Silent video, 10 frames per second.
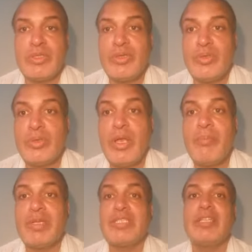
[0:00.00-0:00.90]
में तो नहीं
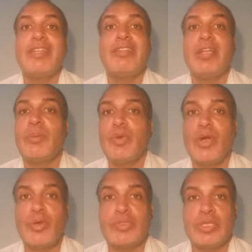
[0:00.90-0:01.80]
हूँ मेरे साथ इतना
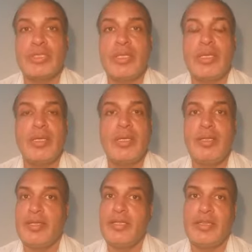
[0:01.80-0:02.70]
बुरा हो सकता
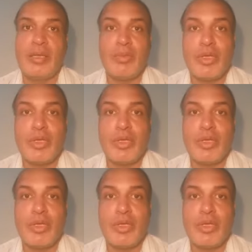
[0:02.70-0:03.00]
है लेकिन इतना